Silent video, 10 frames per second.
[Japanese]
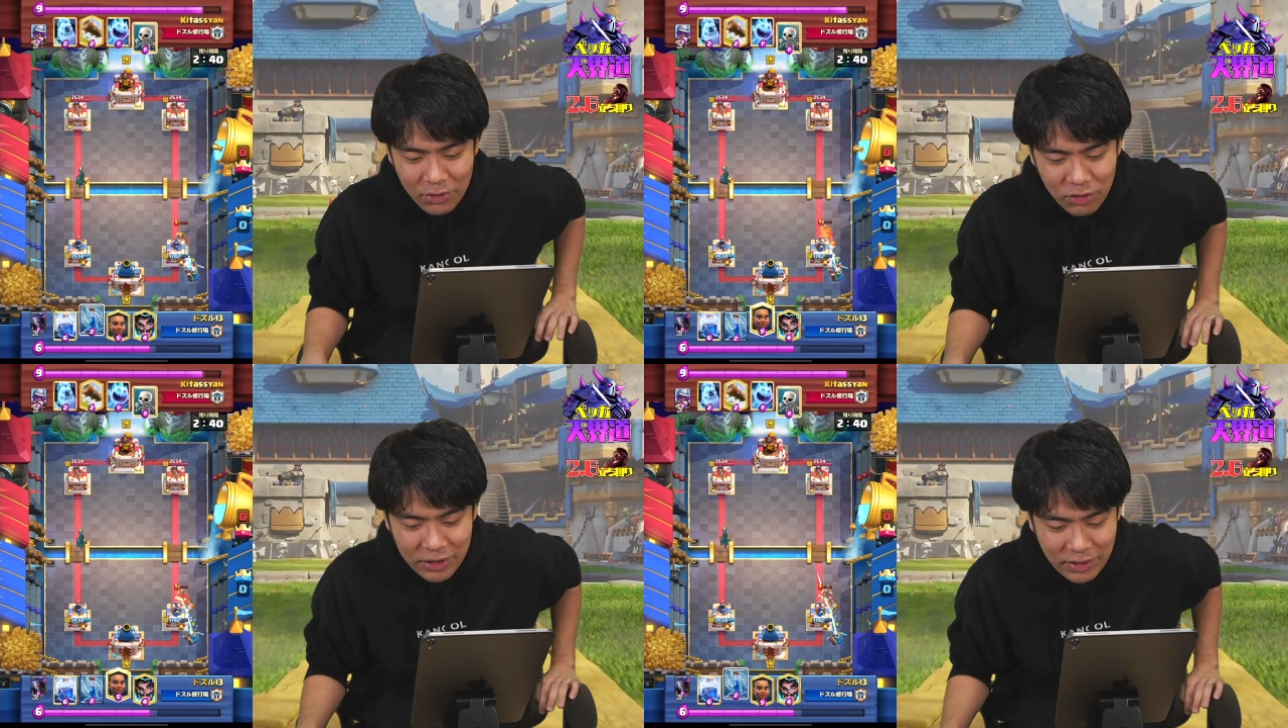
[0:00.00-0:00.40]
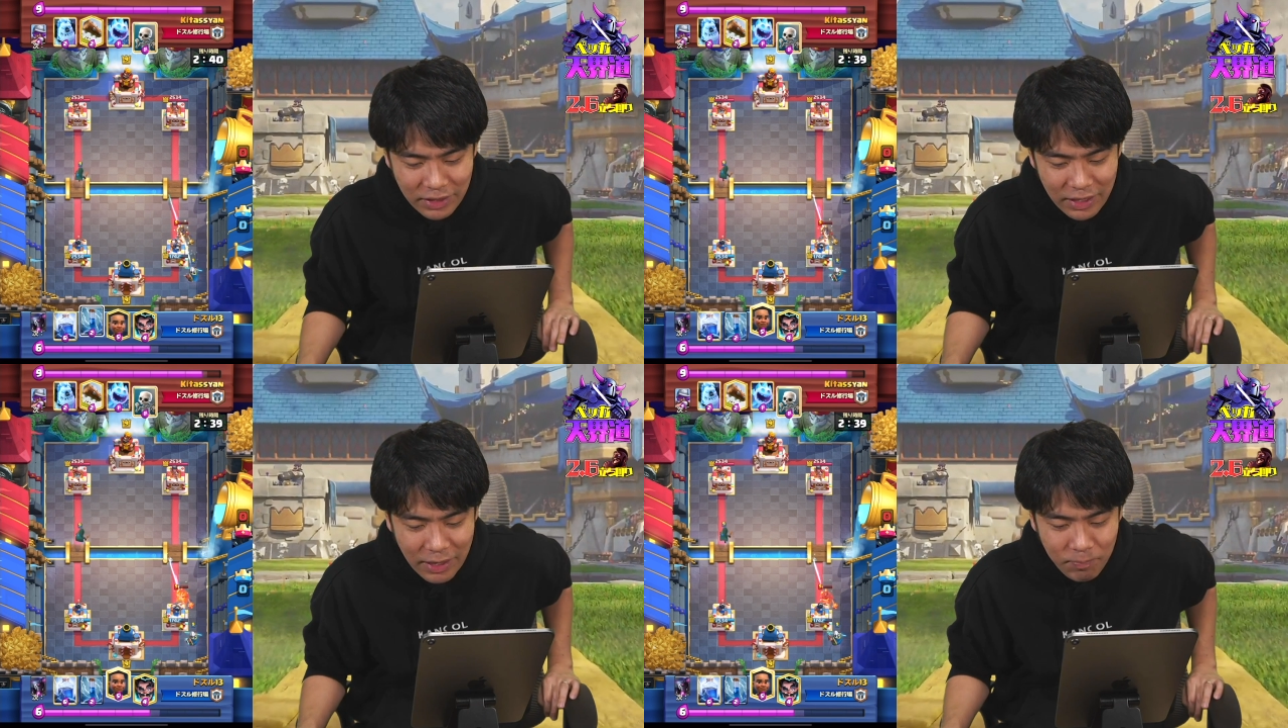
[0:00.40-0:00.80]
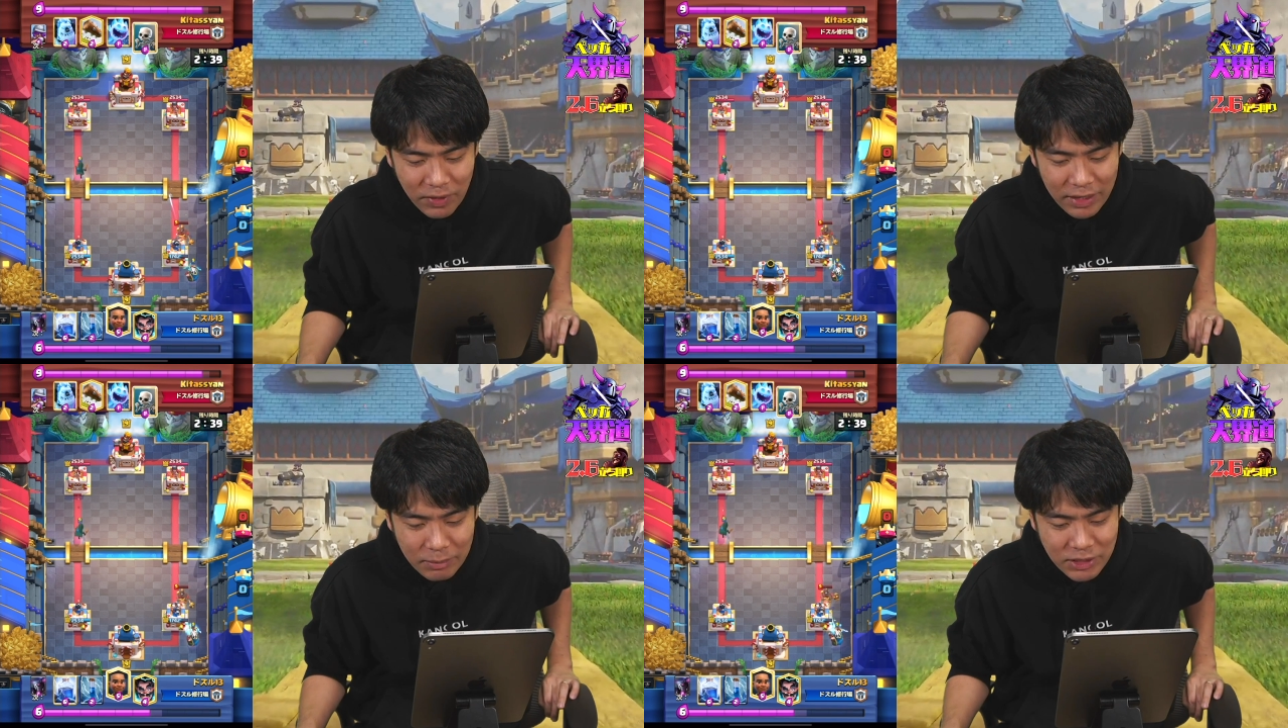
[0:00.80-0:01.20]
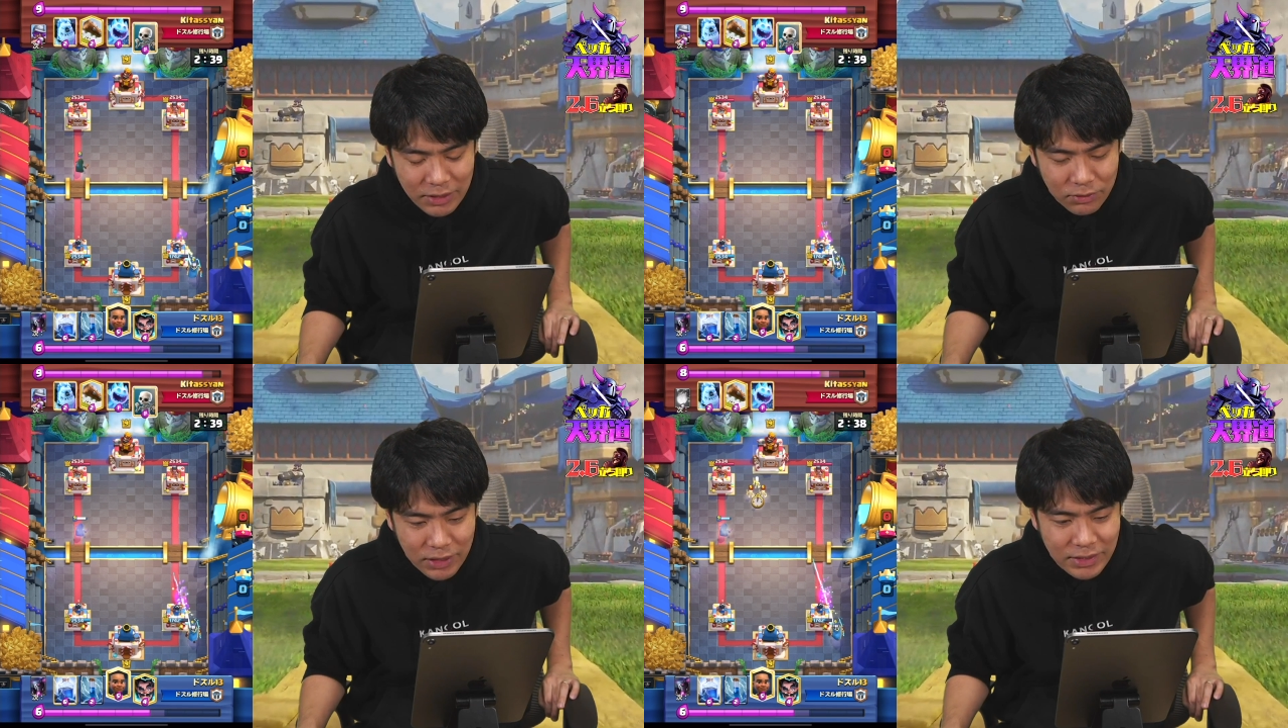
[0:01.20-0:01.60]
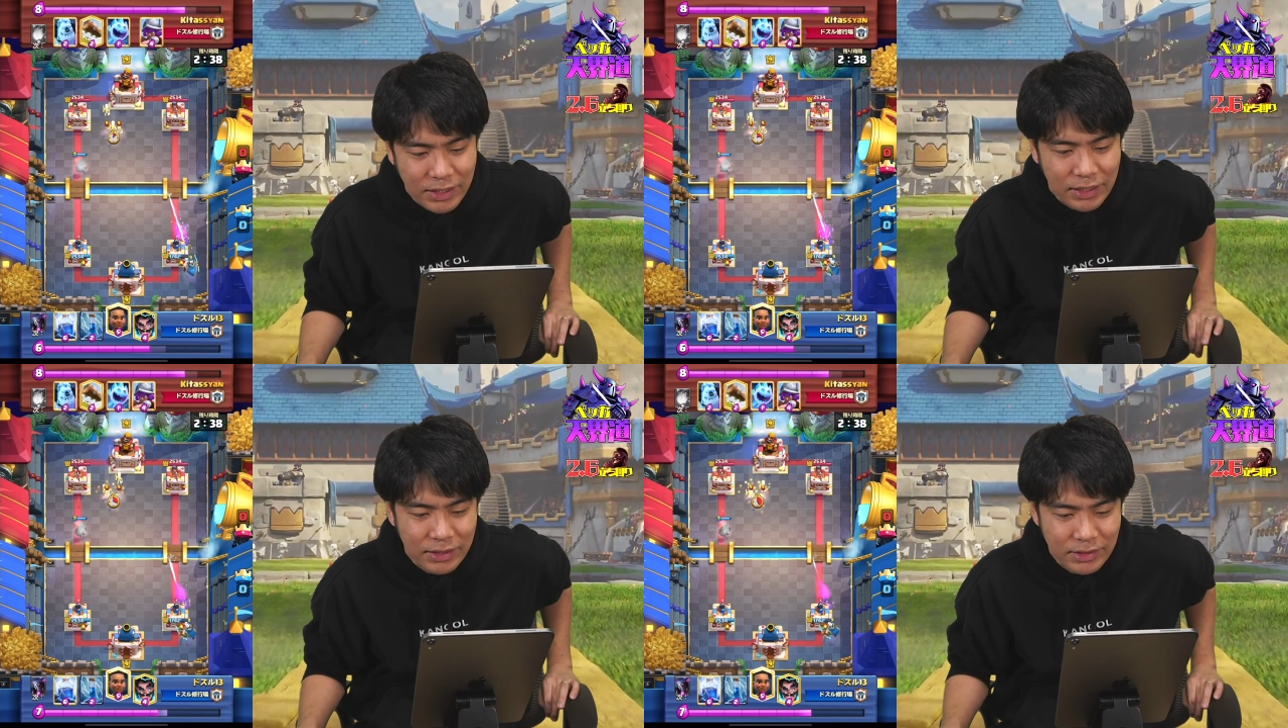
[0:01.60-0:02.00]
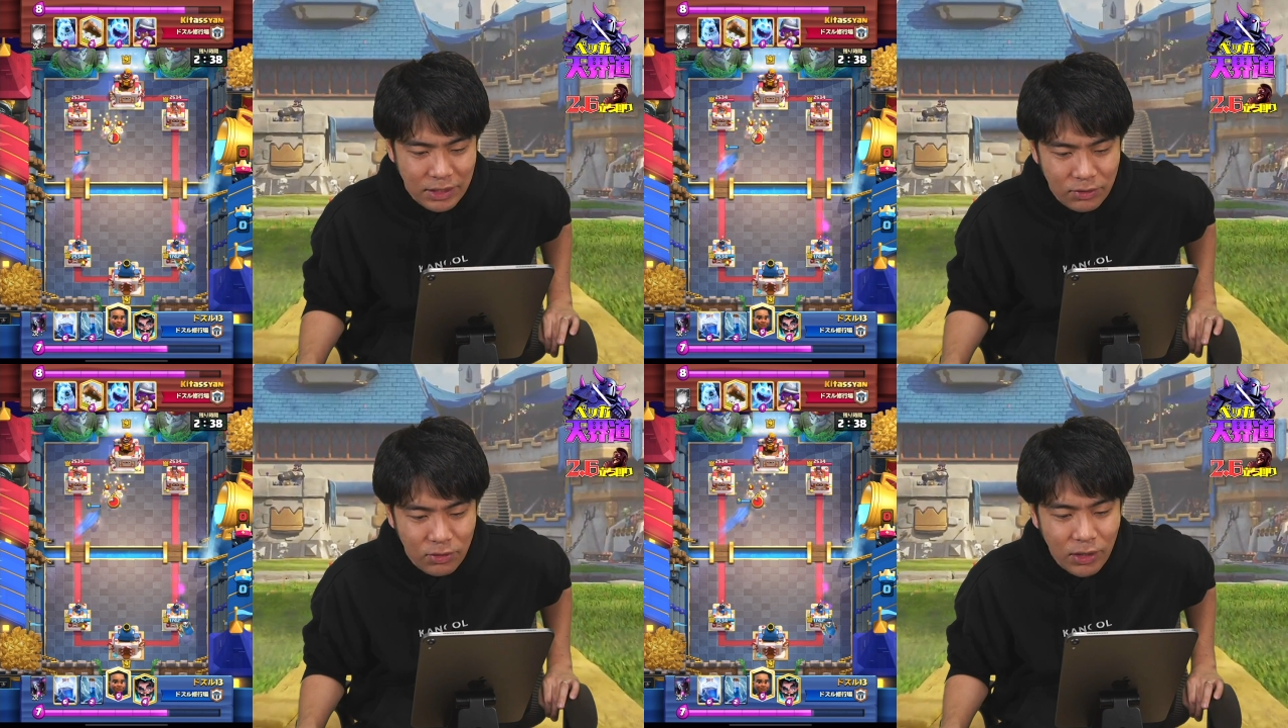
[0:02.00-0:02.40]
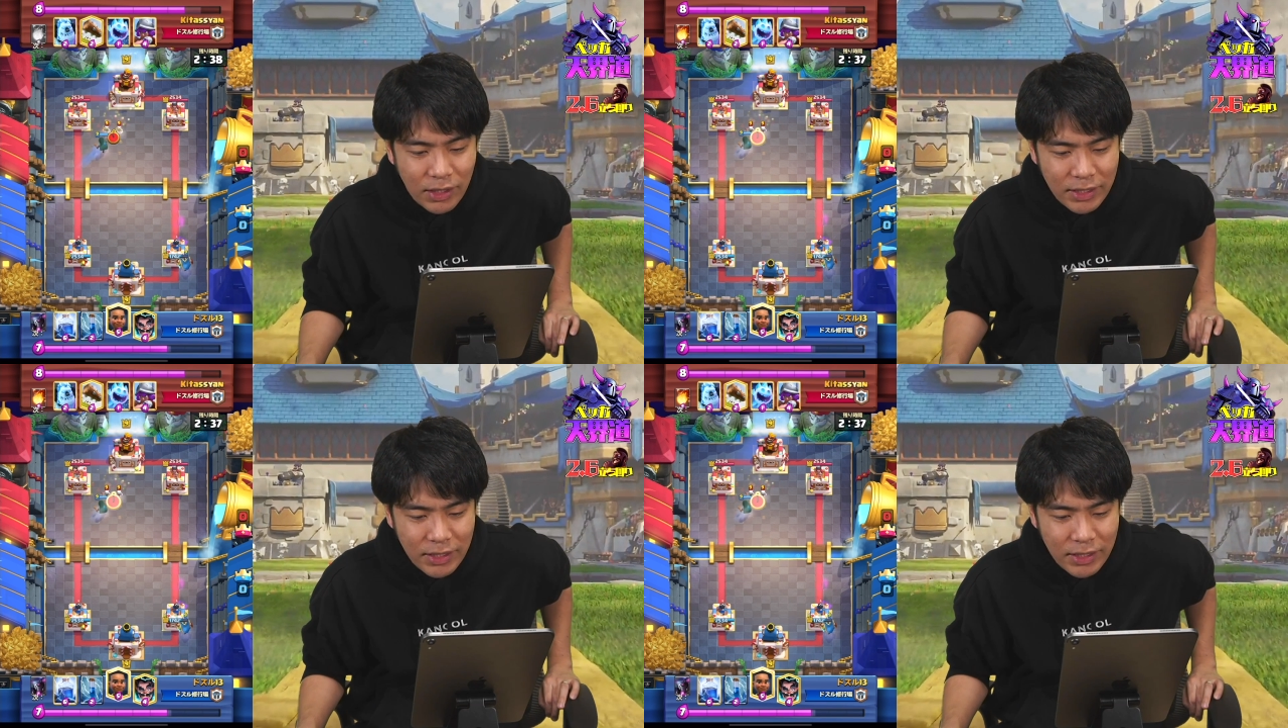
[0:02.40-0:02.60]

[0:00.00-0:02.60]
言われたんで、ラムさっと出せなかったんですけど、